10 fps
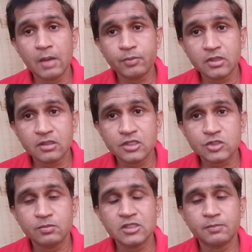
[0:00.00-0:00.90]
आपकी
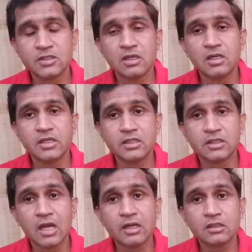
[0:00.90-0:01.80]
किस्मत बदलने की
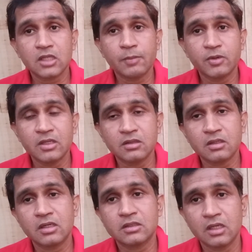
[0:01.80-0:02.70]
ताकत अपने
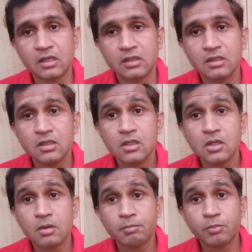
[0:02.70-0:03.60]
अंदर रखता है
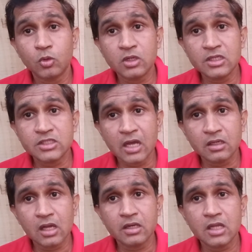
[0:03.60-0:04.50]
पूरी
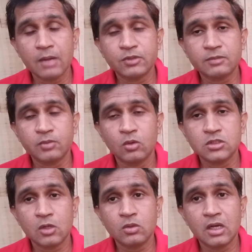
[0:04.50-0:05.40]
जानकारी आप तक
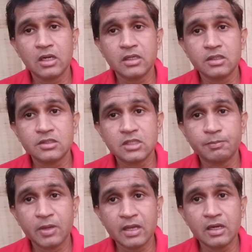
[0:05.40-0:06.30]
पहुंचाऊंगा लेकिन इससे
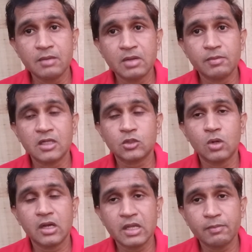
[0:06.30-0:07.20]
पहले मैं बात
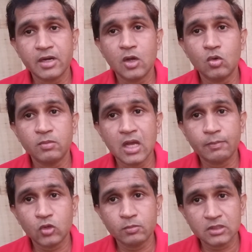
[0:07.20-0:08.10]
को आगे बढ़ाऊं मैं
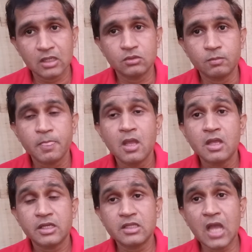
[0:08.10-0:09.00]
आपको बता दूं
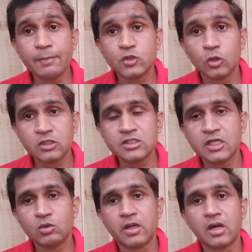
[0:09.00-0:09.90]
यदि आप ज्योतिष
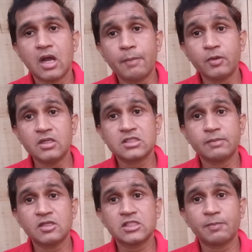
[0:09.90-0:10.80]
के द्वारा अपनी
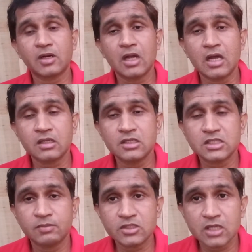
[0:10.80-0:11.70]
समस्त प्रकार की
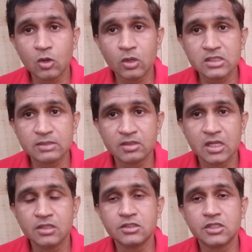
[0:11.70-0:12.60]
समस्याओं का
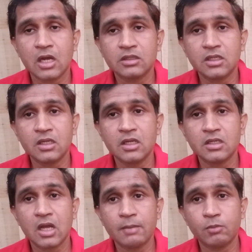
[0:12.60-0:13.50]
समाधान चाहते हैं
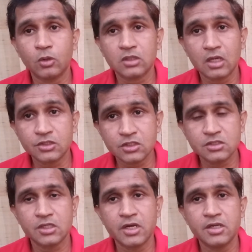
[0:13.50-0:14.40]
या बहुत
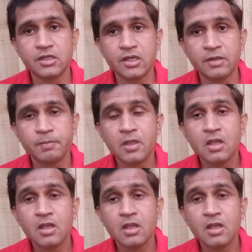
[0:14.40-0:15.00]
अच्छी श्रेणी के